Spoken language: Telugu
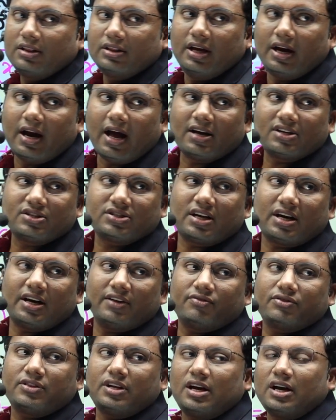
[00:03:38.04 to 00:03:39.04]
దీని ఆన్సర్
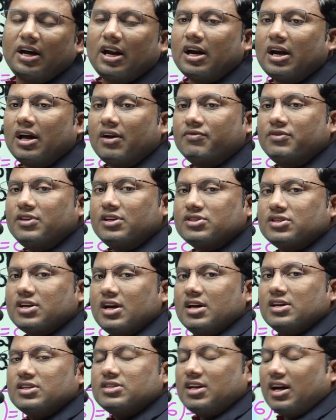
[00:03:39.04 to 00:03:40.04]
ఎంత నన్ ఆఫ్ దిస్
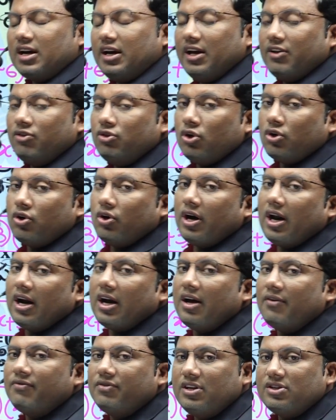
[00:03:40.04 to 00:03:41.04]
సార్ ఎందుకు నన్
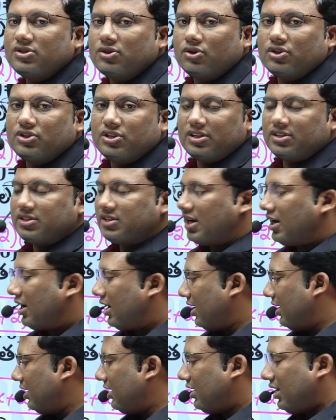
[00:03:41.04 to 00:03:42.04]
ఆఫ్ దిస్ వచ్చింది సార్
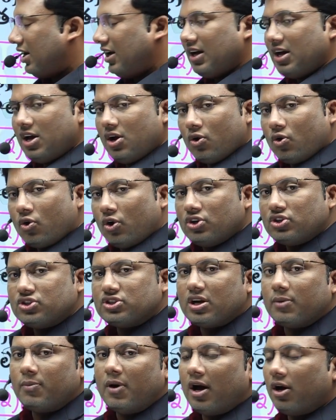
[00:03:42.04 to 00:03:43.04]
అని అంటే
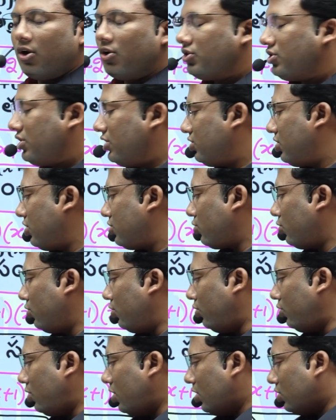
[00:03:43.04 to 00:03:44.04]
కొంచెం ఆలోచించి
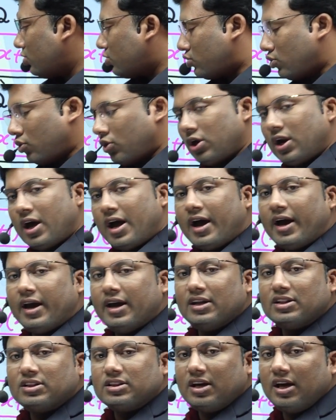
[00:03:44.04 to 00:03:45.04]
చూడు సున్నా
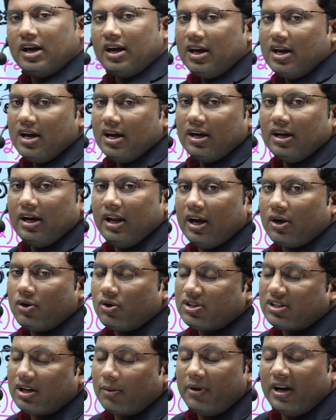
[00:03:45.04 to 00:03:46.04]
అయితే
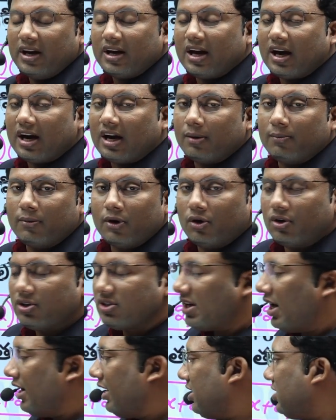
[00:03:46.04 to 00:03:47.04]
నీకు సమీకరణంలో
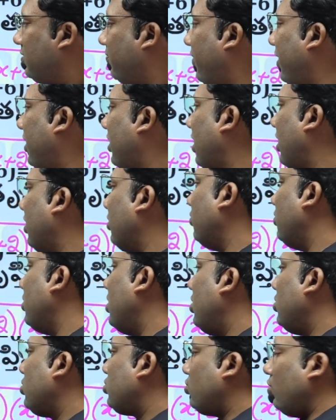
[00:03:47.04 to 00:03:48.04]
సాటిస్ఫై కాదు
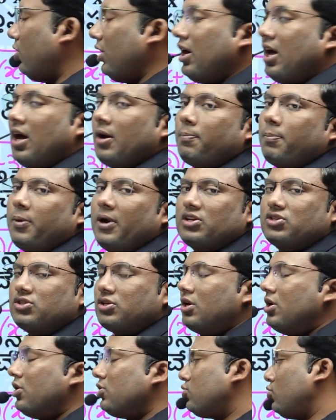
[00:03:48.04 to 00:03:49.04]
సున్నా ప్లస్
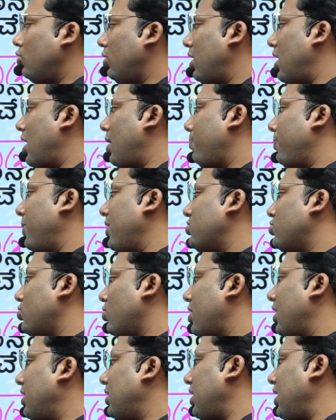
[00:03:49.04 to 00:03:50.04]
సున్నా ప్లస్
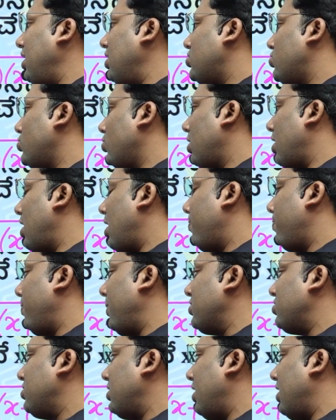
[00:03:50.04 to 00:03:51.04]
ఒకటి సున్నా ప్లస్